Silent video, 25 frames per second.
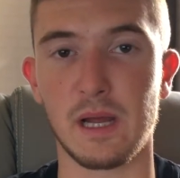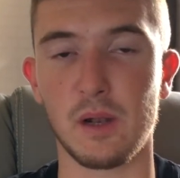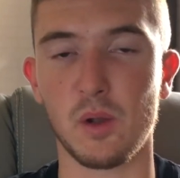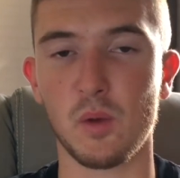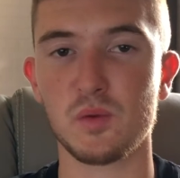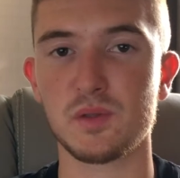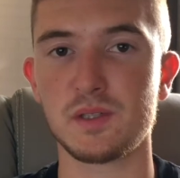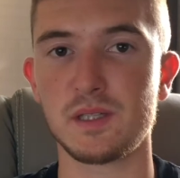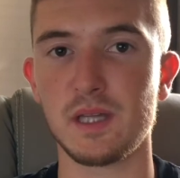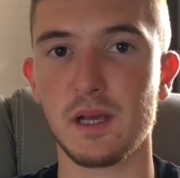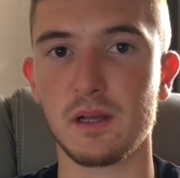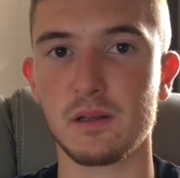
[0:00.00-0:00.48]

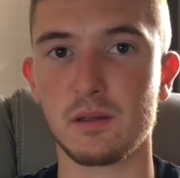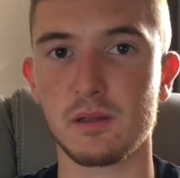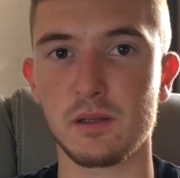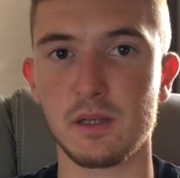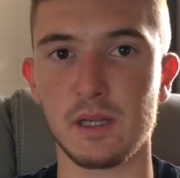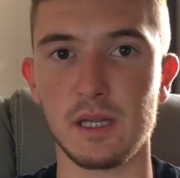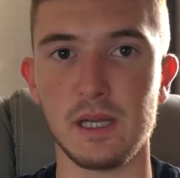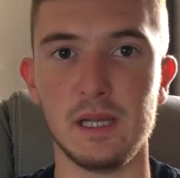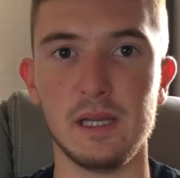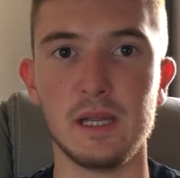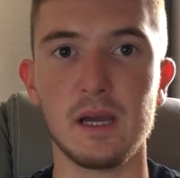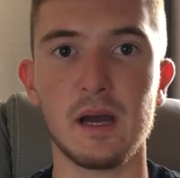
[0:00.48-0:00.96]
Alors certes,
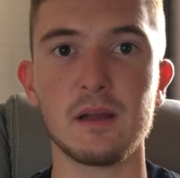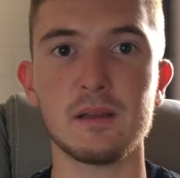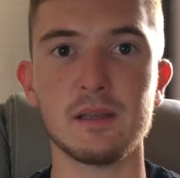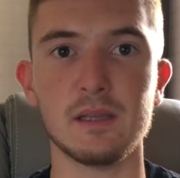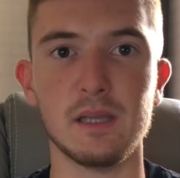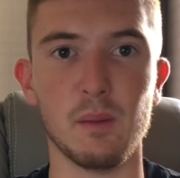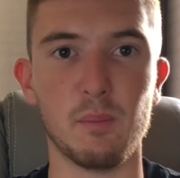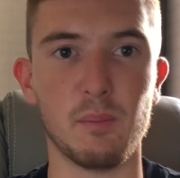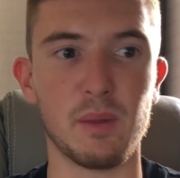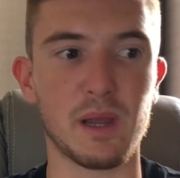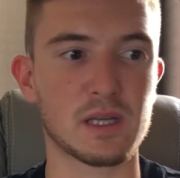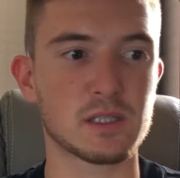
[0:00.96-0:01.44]
il y a
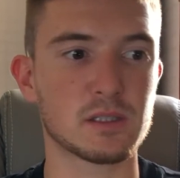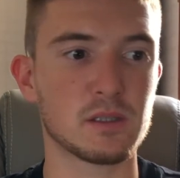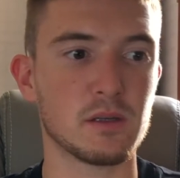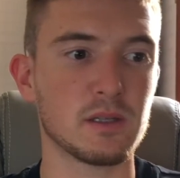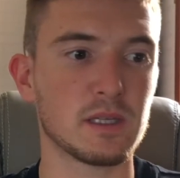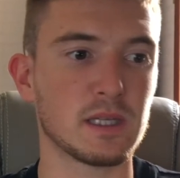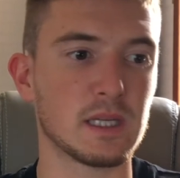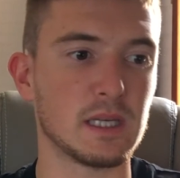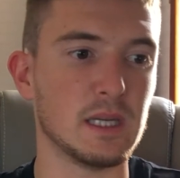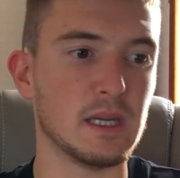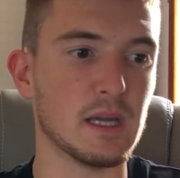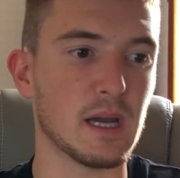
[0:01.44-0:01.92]
des
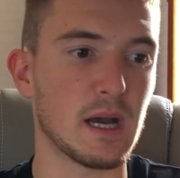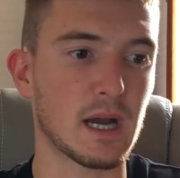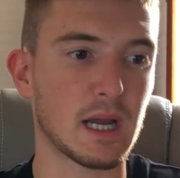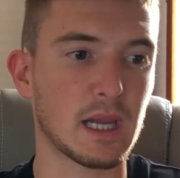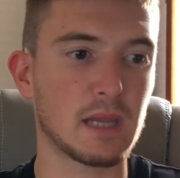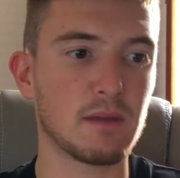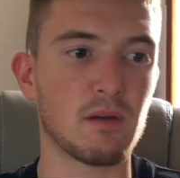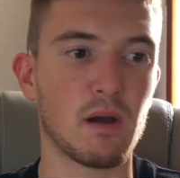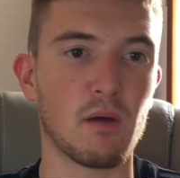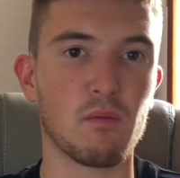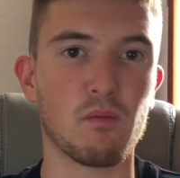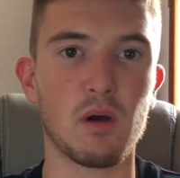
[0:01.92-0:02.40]
personnes qui
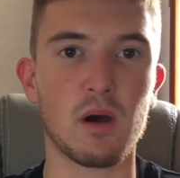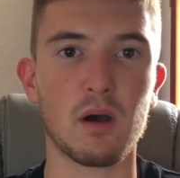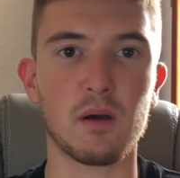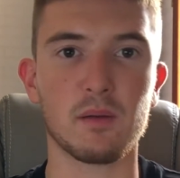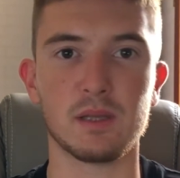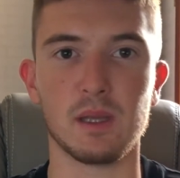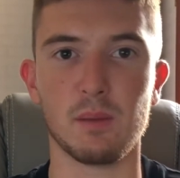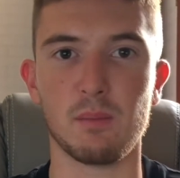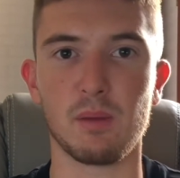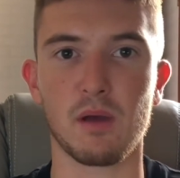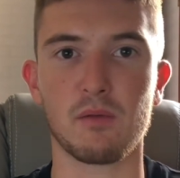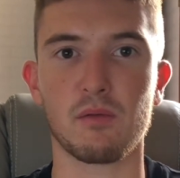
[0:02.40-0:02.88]
arrivent à
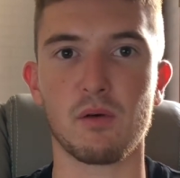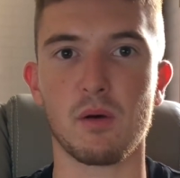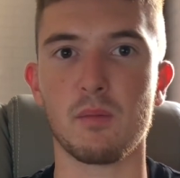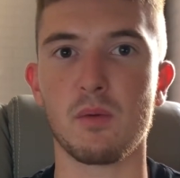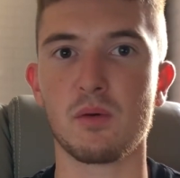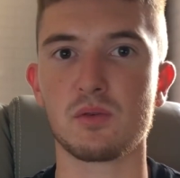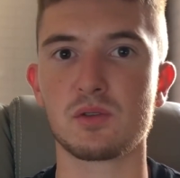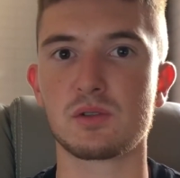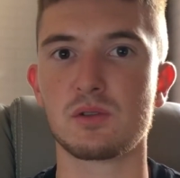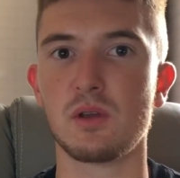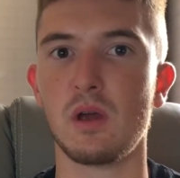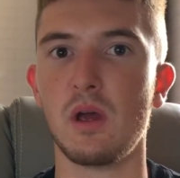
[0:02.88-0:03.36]
avoir des
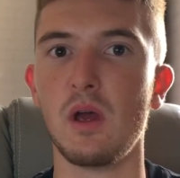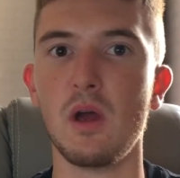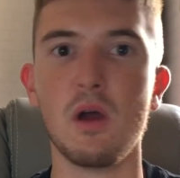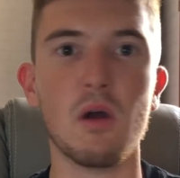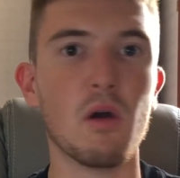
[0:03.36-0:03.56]
performances